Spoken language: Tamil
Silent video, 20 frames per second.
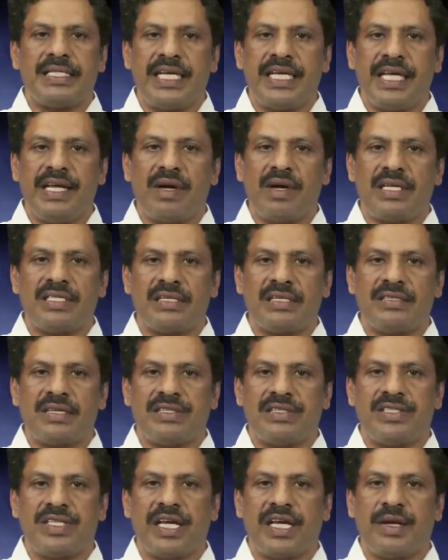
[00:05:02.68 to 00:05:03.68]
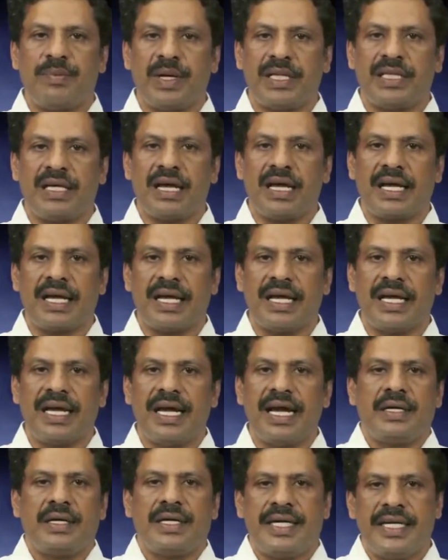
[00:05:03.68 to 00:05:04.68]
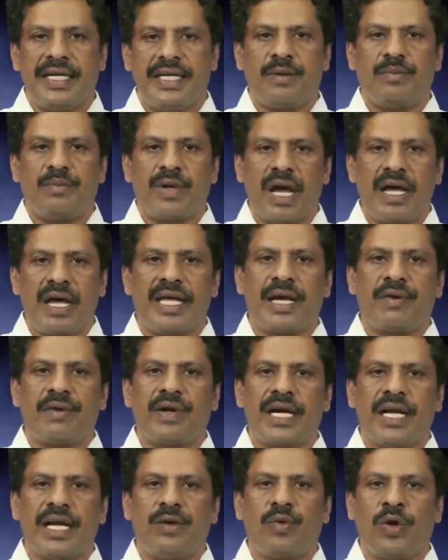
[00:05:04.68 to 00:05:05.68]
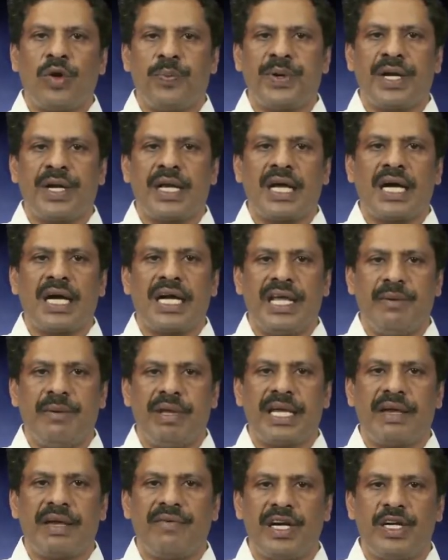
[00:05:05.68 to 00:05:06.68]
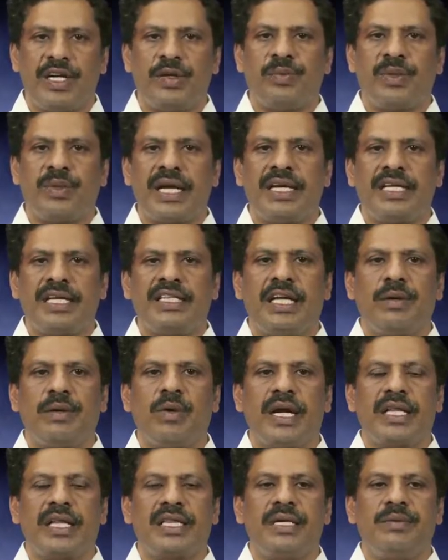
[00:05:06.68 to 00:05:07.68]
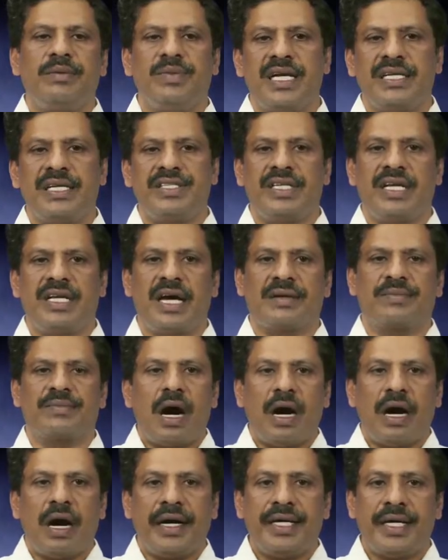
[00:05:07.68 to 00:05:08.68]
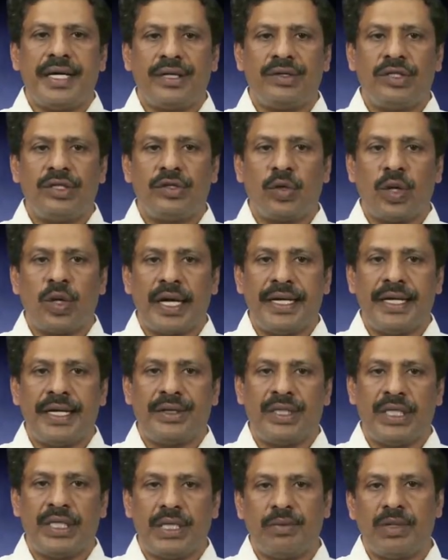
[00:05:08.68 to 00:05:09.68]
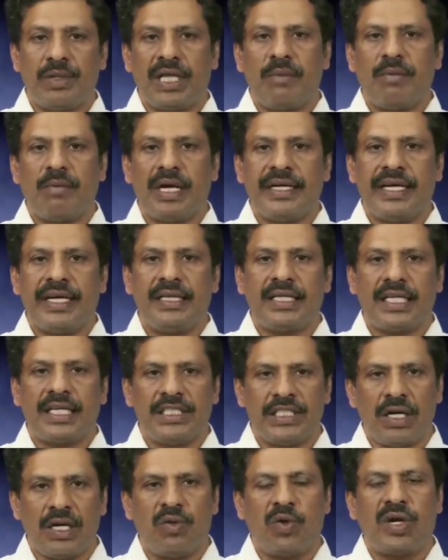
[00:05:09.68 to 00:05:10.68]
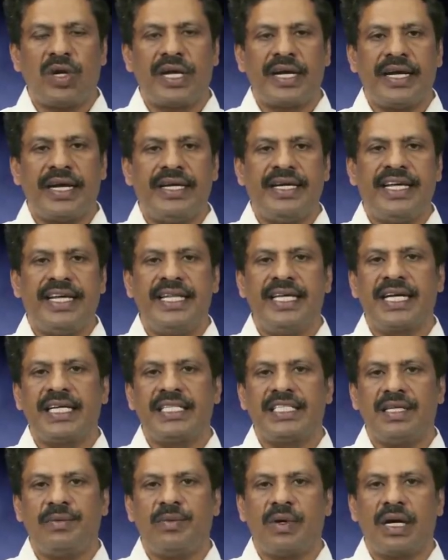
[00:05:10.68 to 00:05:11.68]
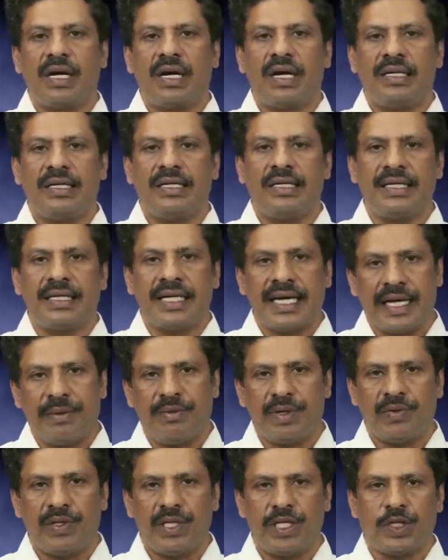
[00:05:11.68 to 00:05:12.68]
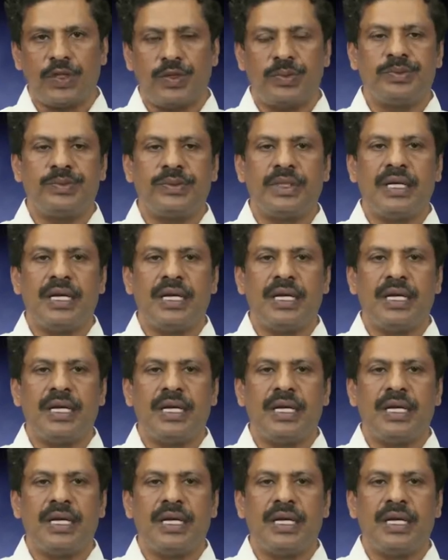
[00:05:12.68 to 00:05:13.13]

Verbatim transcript: சீனிவாச சாஸ்திரிக்கு பதிலாக டி எம் நாயர் அவர்களை உறுப்பினராக நியமிக்க வேண்டும் என்ற தீர்மானத்தையும் ஏற்றினார் ஆயிரத்து தொள்ளாயிரத்து இருபதாம் ஆண்டில் தஞ்சாவூர் நகரில் நீதி கட்சி மாநாடு நடைபெறுவதற்கும்